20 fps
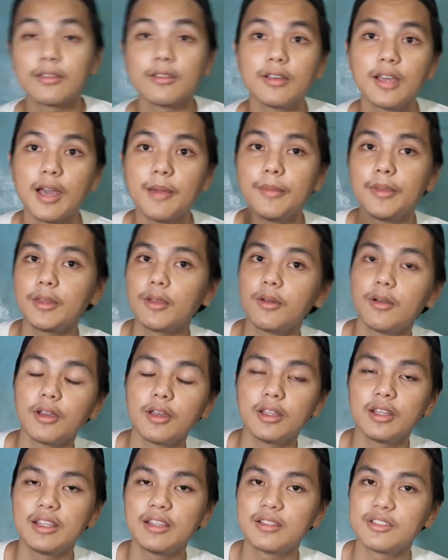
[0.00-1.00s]
yung gamit ko ngayon
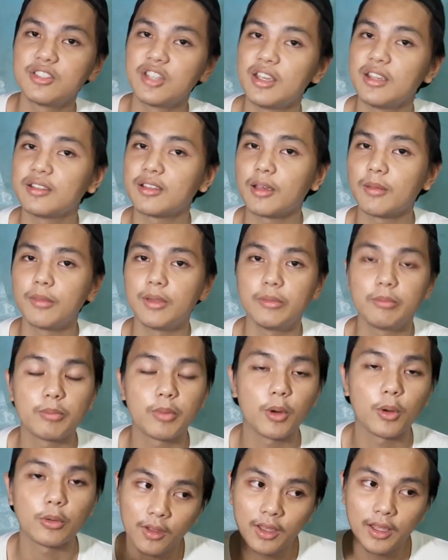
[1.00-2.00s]
is J7
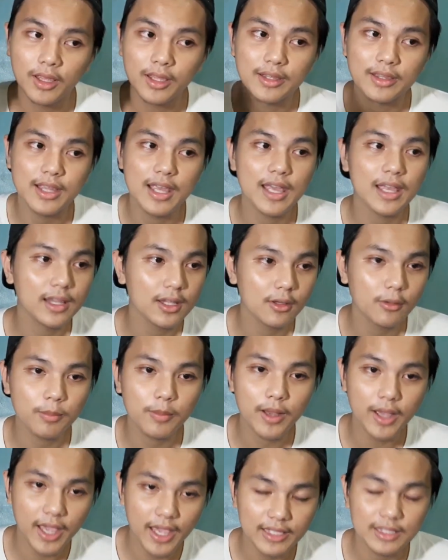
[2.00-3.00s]
Pro. Then, yung
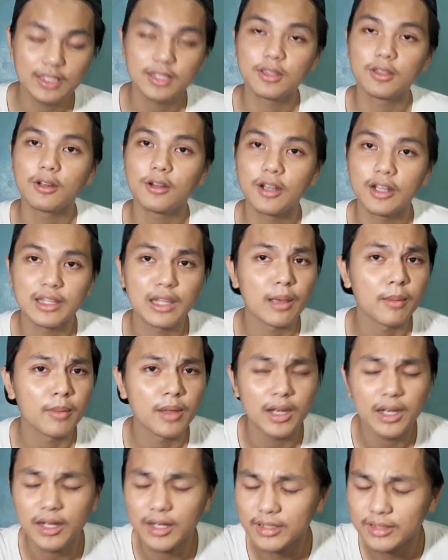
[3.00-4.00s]
pang-editor, ang dami
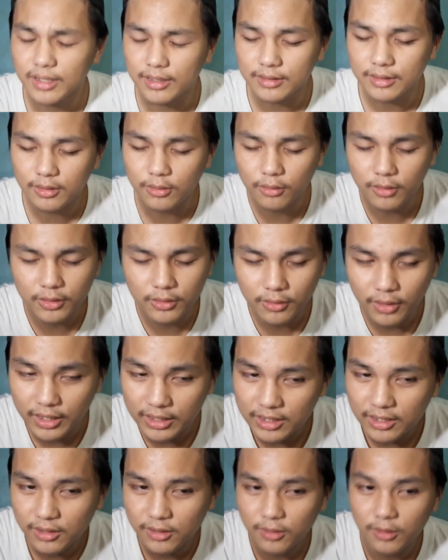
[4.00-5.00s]
na nagtatanong anong
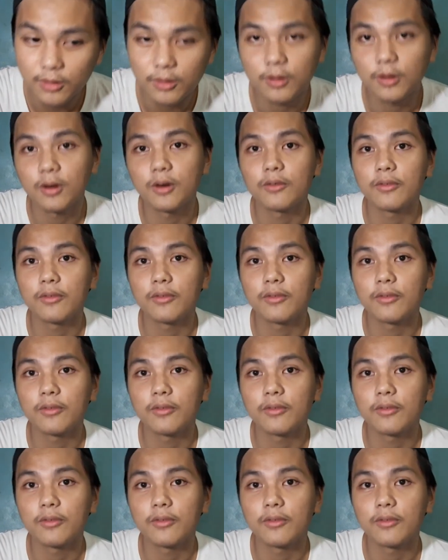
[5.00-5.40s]
editor ko.